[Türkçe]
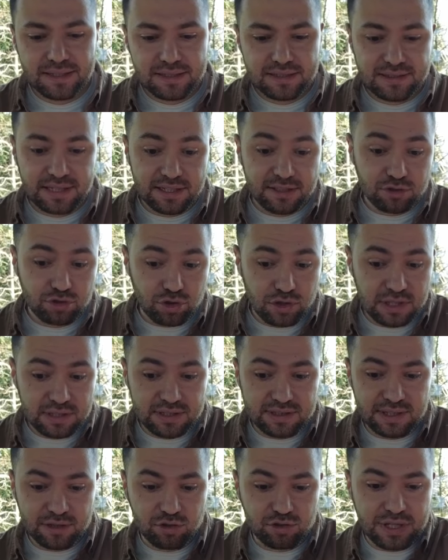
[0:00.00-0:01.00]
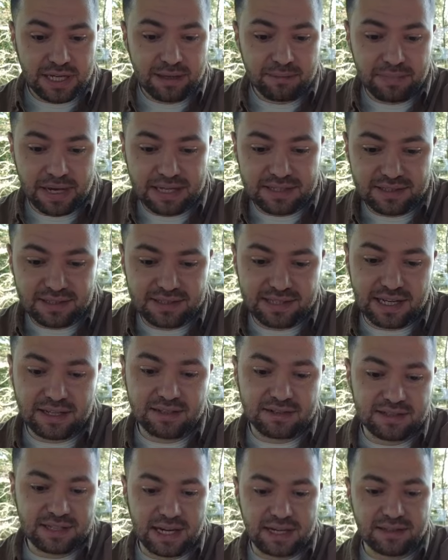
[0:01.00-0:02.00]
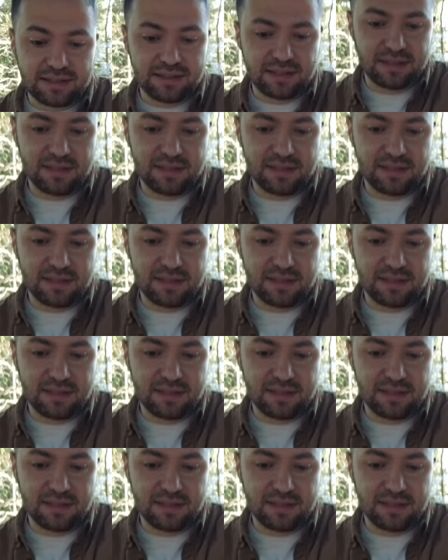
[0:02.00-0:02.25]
Senin söylediğin de güzel. Bence sen kendi